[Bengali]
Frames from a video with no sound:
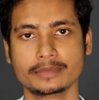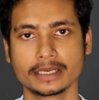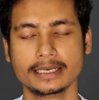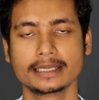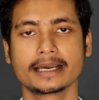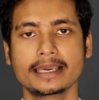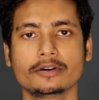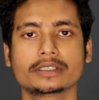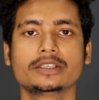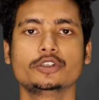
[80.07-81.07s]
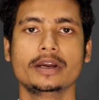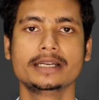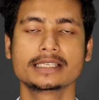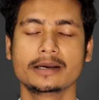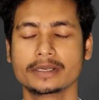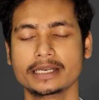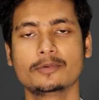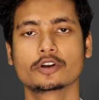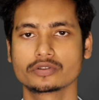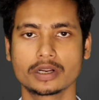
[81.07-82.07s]
সাবজেক্ট নিয়ে থাকে অর্থাৎ ছয়টি সাবজেক্ট
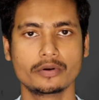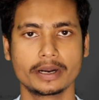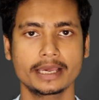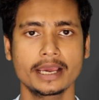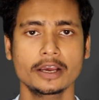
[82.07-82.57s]
নিয়ে পড়াশোনা করে